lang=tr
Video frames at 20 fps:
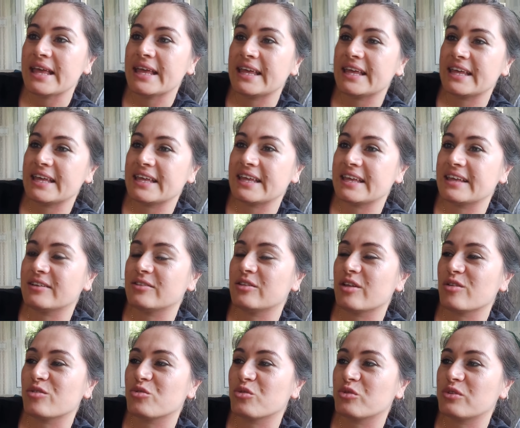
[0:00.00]
Ee, ondan
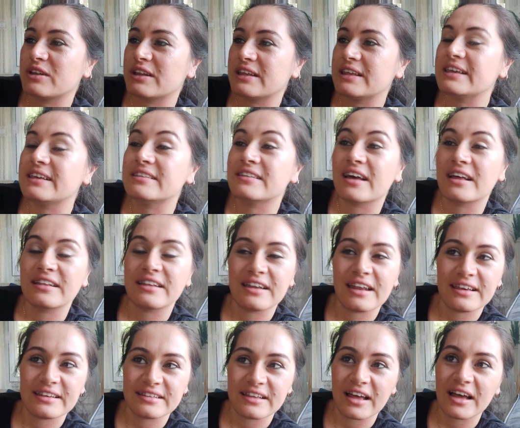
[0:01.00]
sonra iki tane
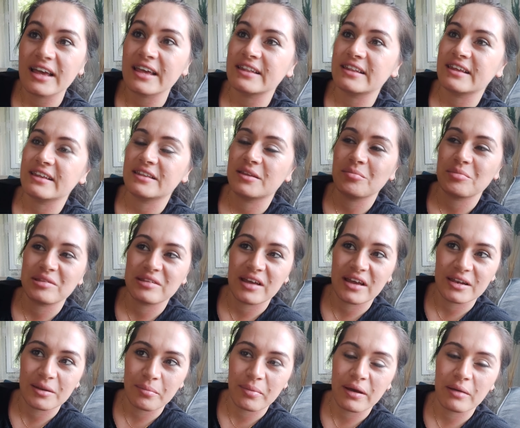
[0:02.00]
renk daha hediye ettim. Bir
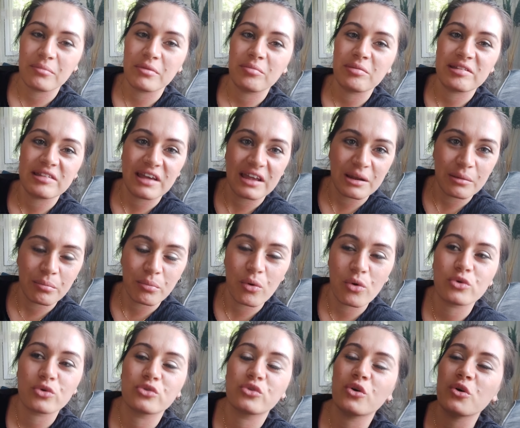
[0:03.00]
tane pembe bir tane
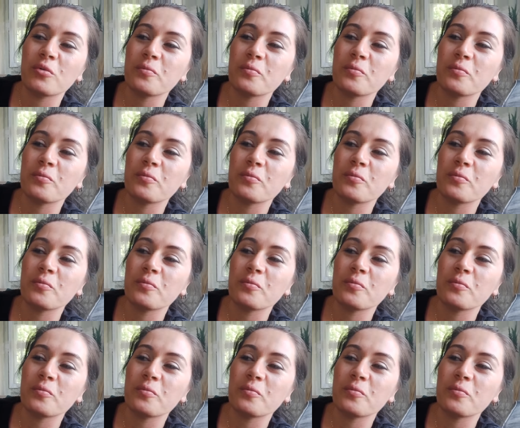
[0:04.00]
bordo.